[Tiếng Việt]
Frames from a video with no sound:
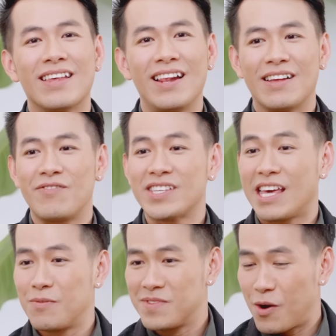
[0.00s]
Thế là anh phải
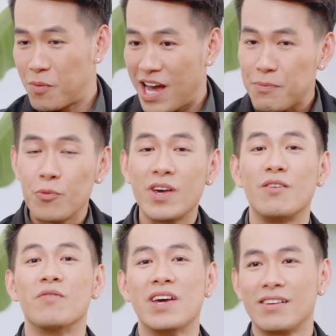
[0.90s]
chạy vòng vòng khắp
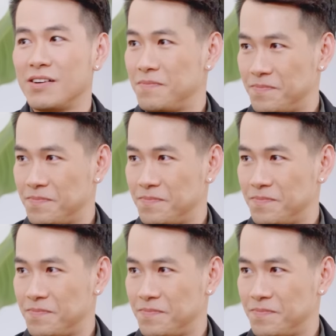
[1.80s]
nguyên công viên đó,